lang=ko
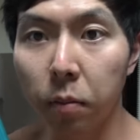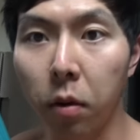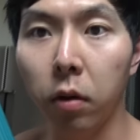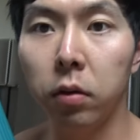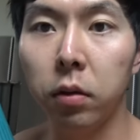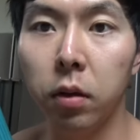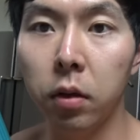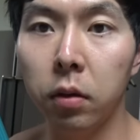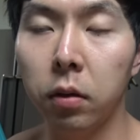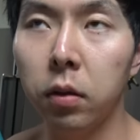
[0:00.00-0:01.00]

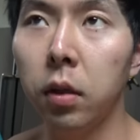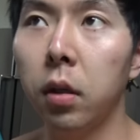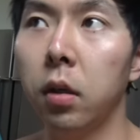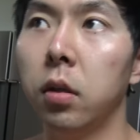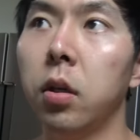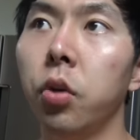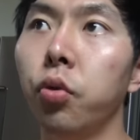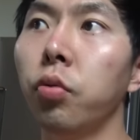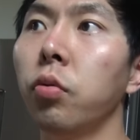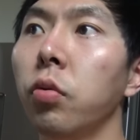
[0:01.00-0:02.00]
먹었는데요.
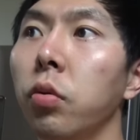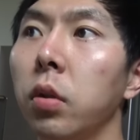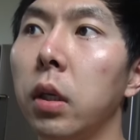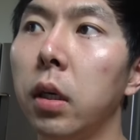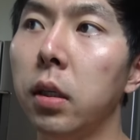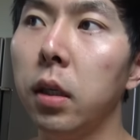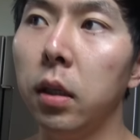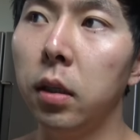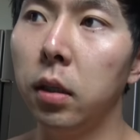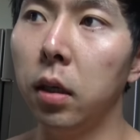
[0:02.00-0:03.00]
체중은 살짝
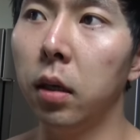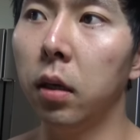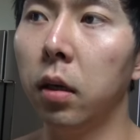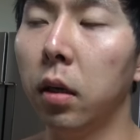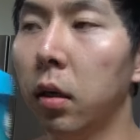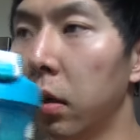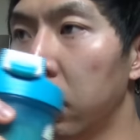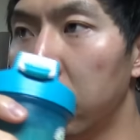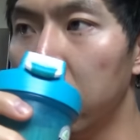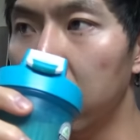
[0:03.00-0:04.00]
이제
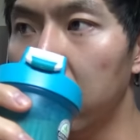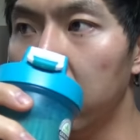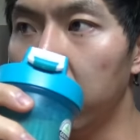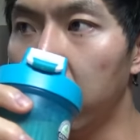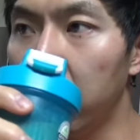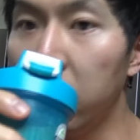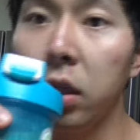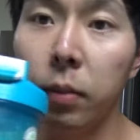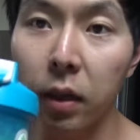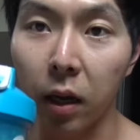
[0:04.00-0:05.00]
뭐
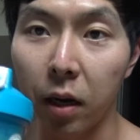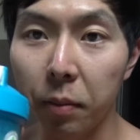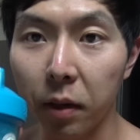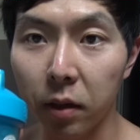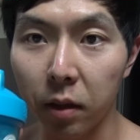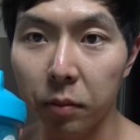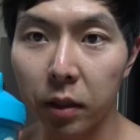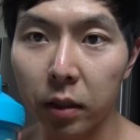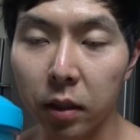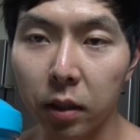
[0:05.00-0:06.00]
이틀밖에 안 해봤기 때문에
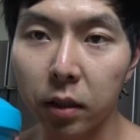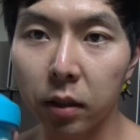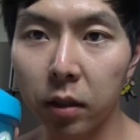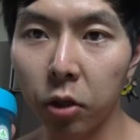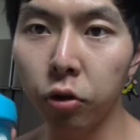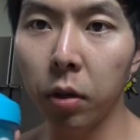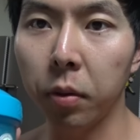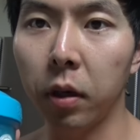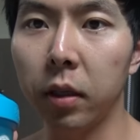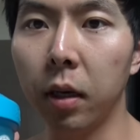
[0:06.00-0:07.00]
사실 아직 체중의
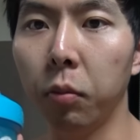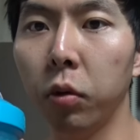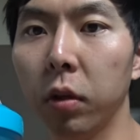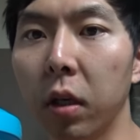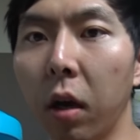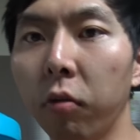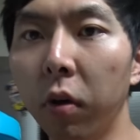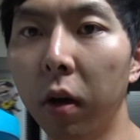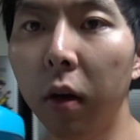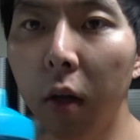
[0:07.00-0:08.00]
변화는 잘못
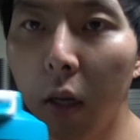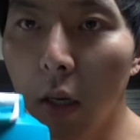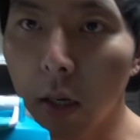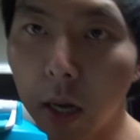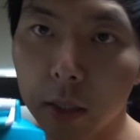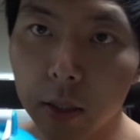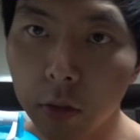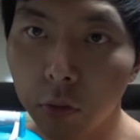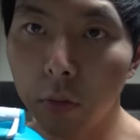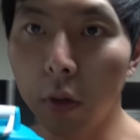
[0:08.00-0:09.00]
느끼겠고요.
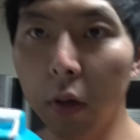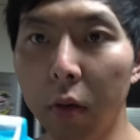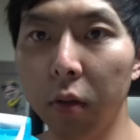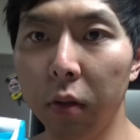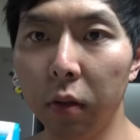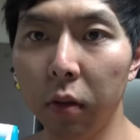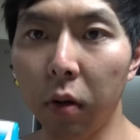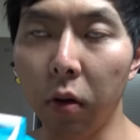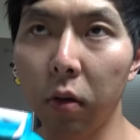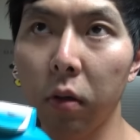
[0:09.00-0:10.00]
가장 중요한
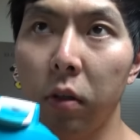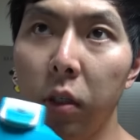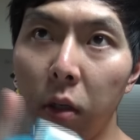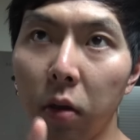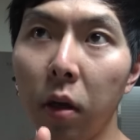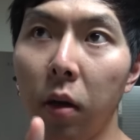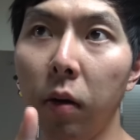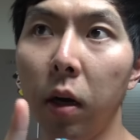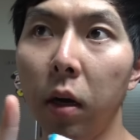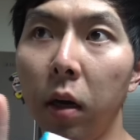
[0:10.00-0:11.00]
거는
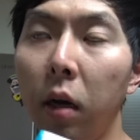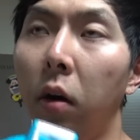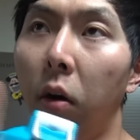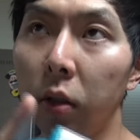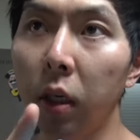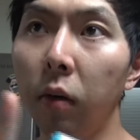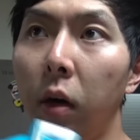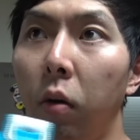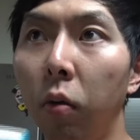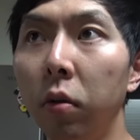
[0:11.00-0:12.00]
그저께와 아,
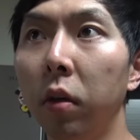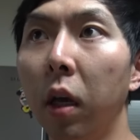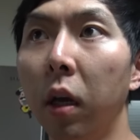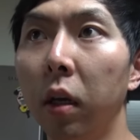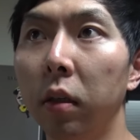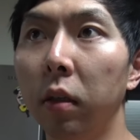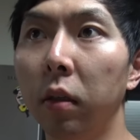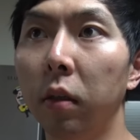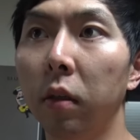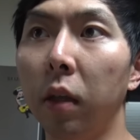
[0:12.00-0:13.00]
어제와 오늘의
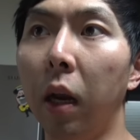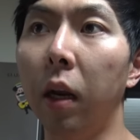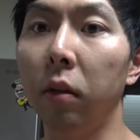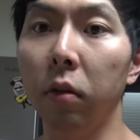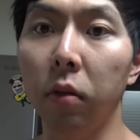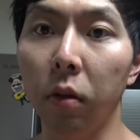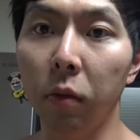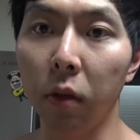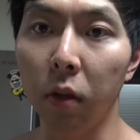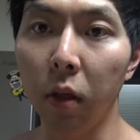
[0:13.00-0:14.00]
그 달랐던
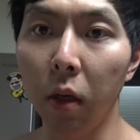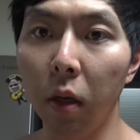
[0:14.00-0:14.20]
점은